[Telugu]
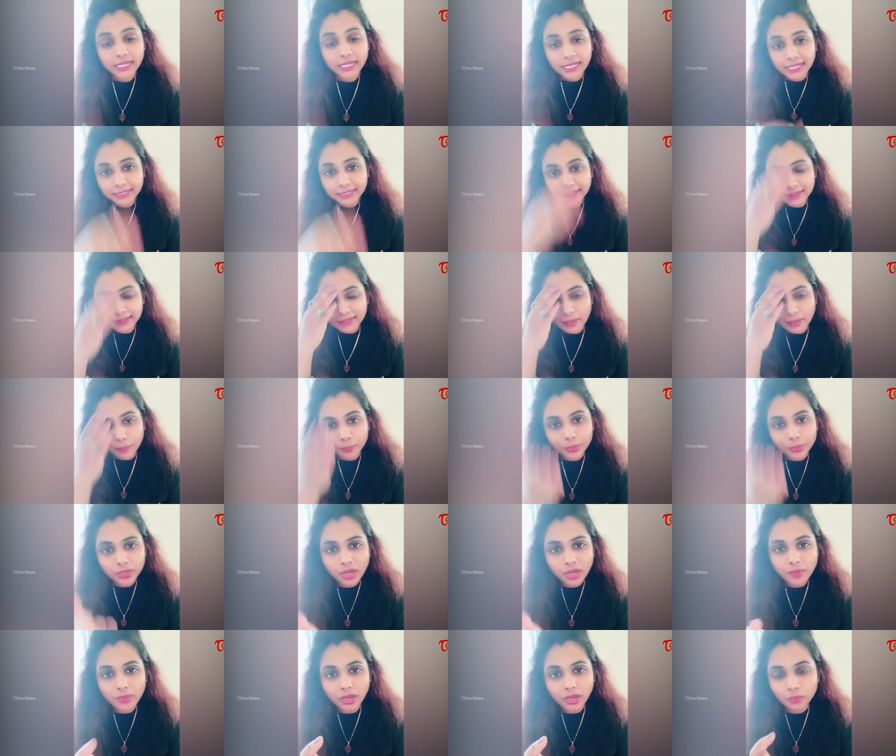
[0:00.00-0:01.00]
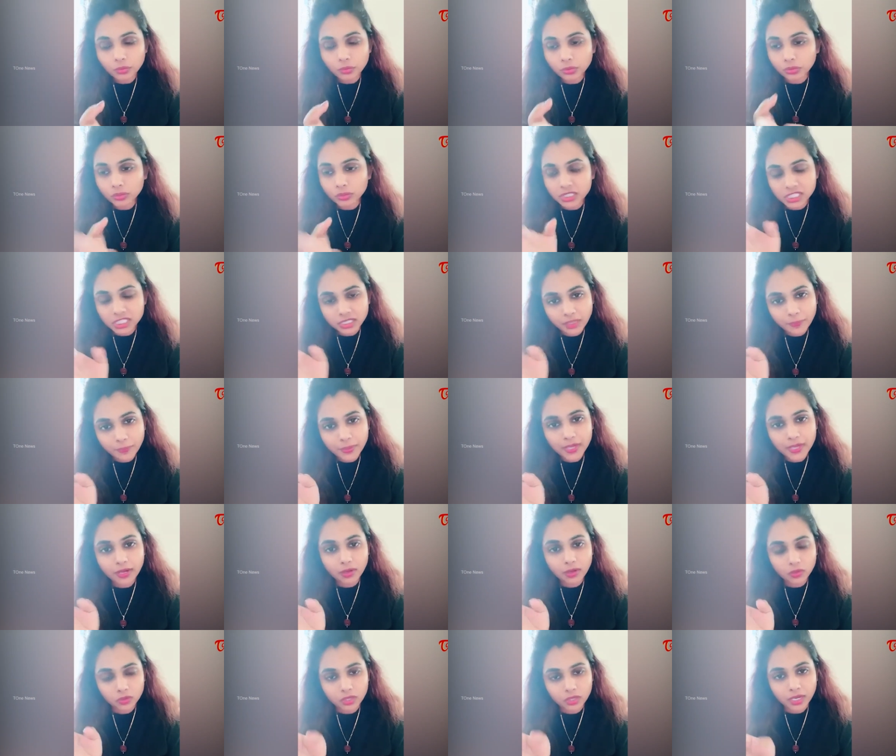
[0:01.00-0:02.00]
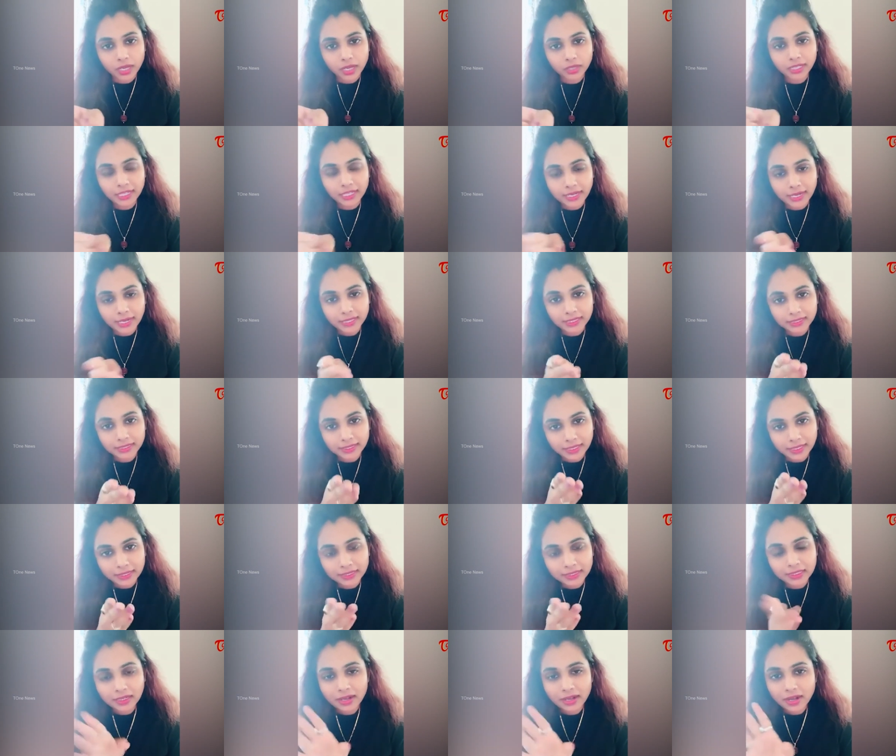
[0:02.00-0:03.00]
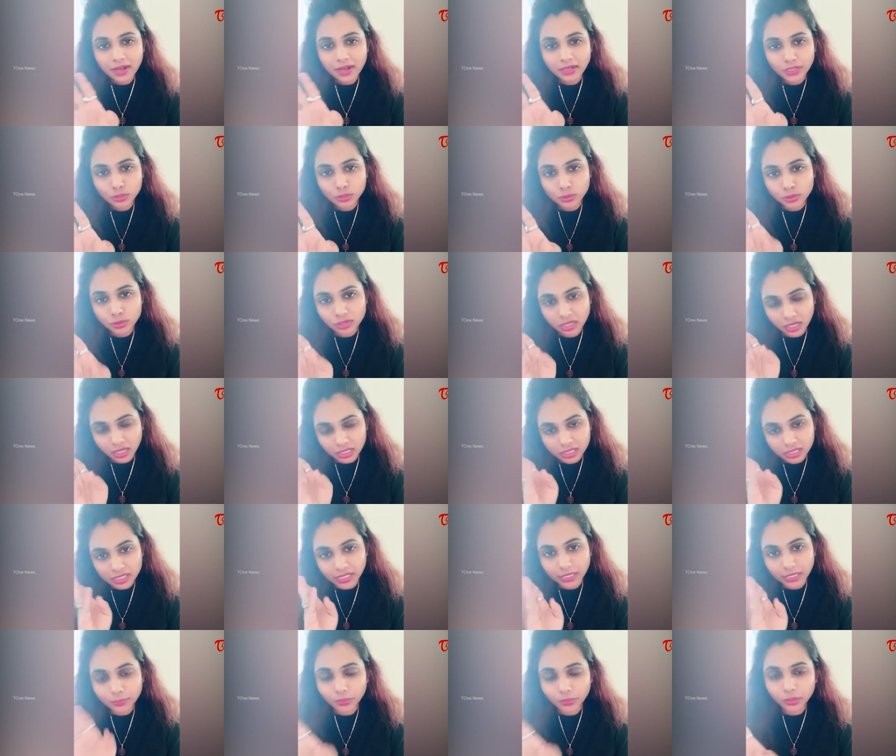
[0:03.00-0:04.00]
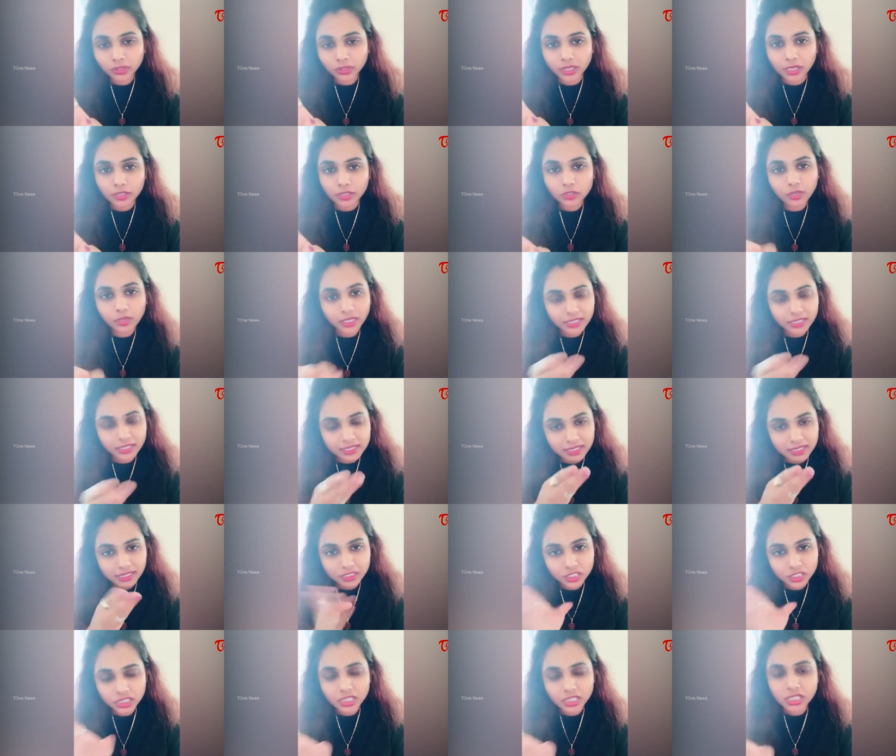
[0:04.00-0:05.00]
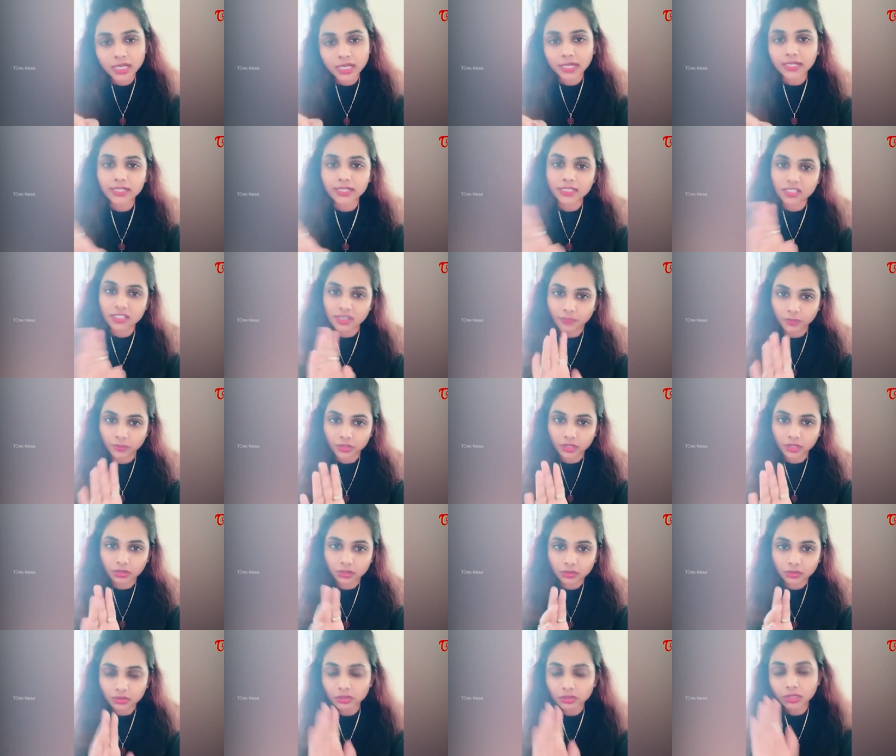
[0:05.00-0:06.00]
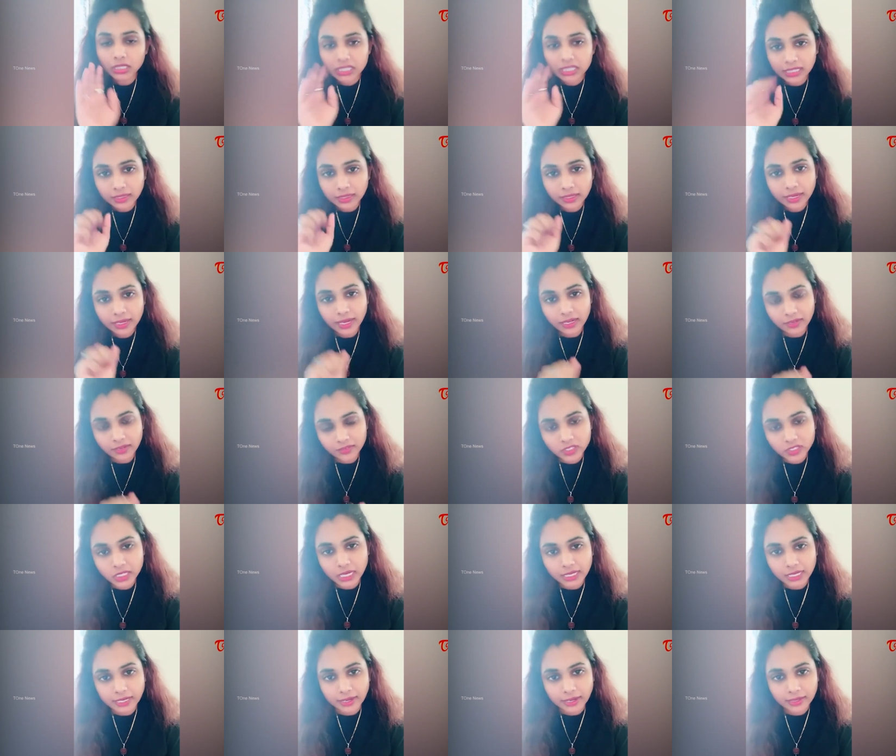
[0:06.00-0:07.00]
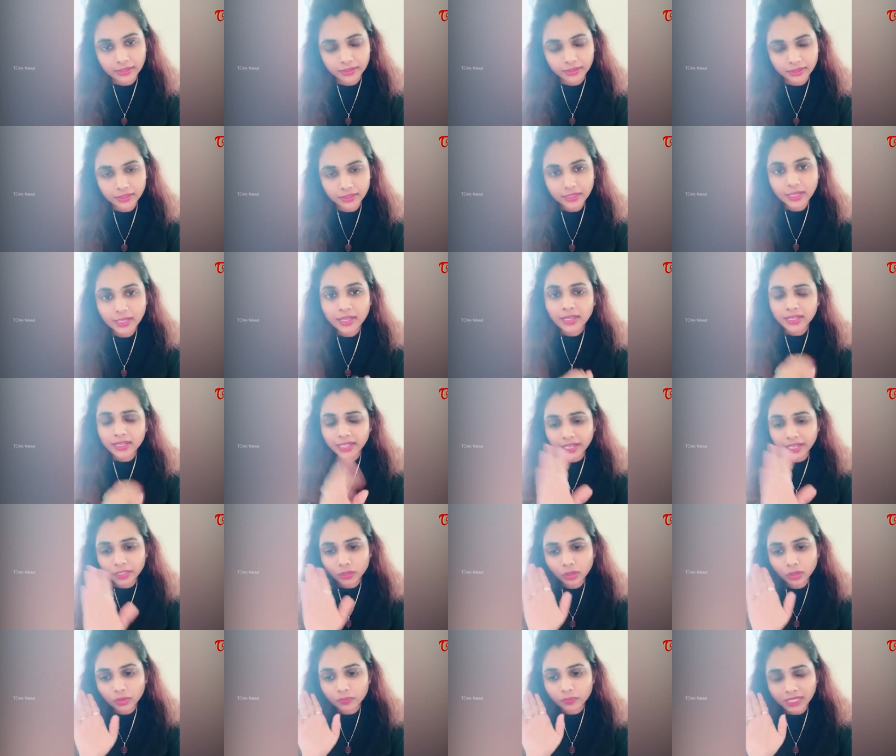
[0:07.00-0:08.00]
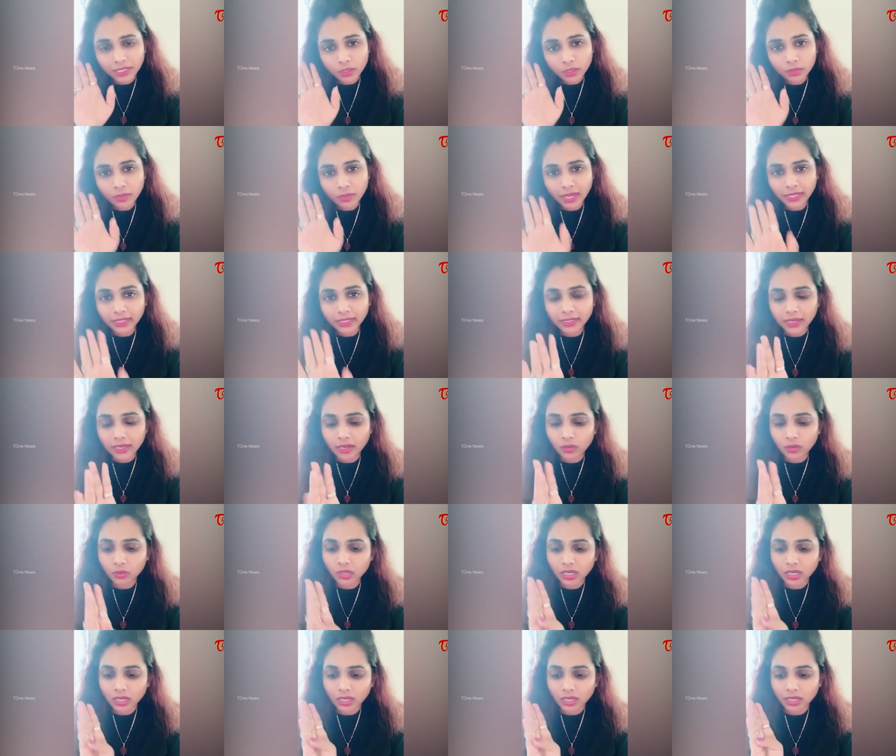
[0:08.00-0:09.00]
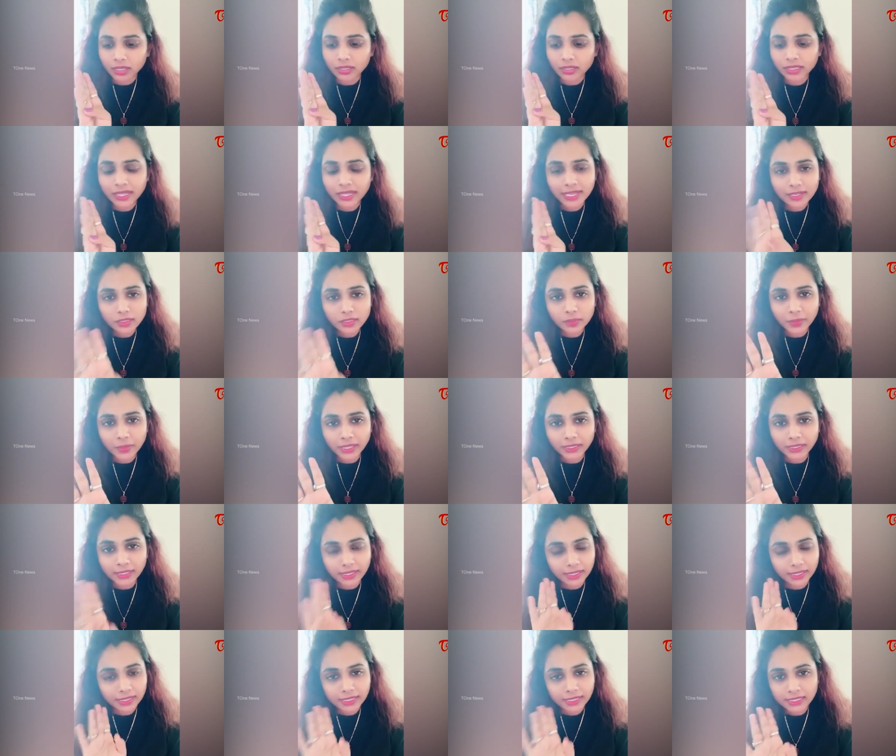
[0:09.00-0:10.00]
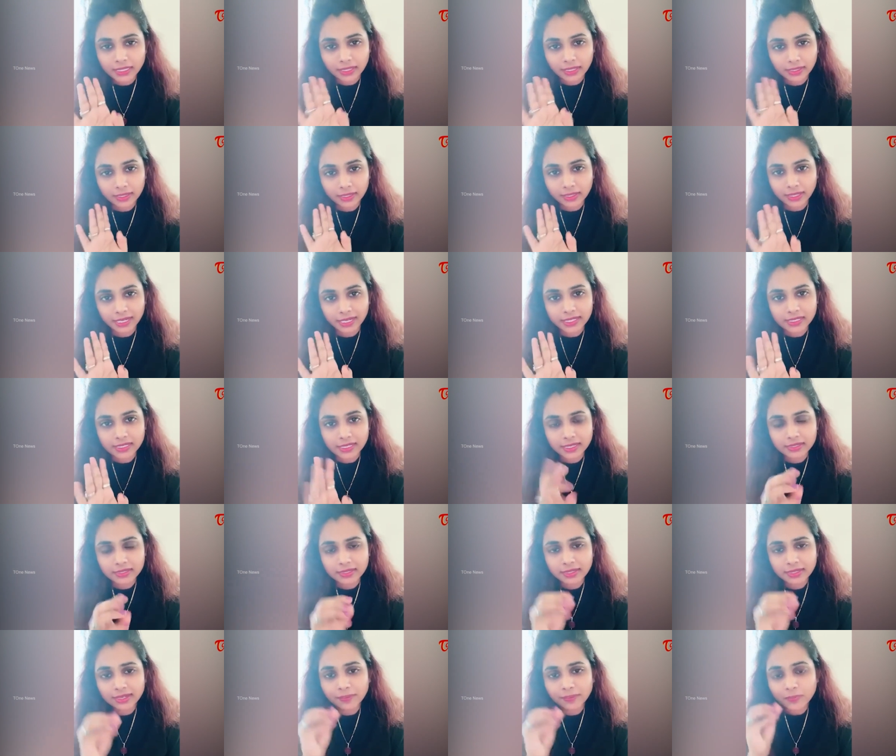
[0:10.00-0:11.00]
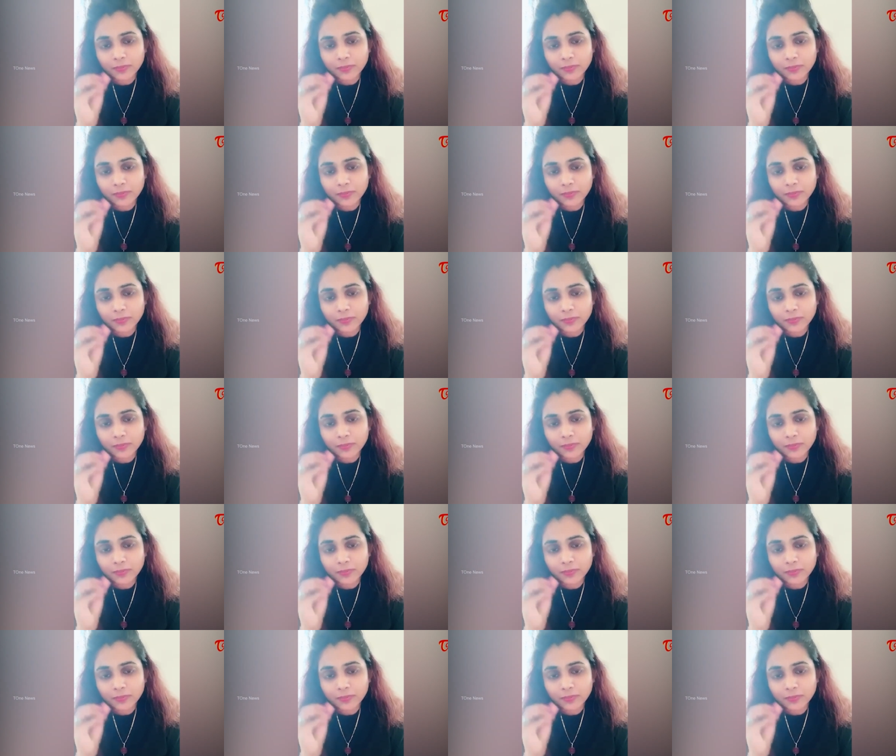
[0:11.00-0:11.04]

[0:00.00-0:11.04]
ఇది తప్పురా బాబు చిన్నపిల్లలు ఉన్నారు ఇలాంటి దరిద్రాలన్నీ చూస్తే వాళ్ళు చెడిపోతారు అని శిక్షించండి అని చెప్పినందుకు చింతకాల విజయ్ గారిని ఏదో దిక్కుమాలిన ఒక కేసు పెట్టి ఇరికిచ్చాలని ట్రై చేసి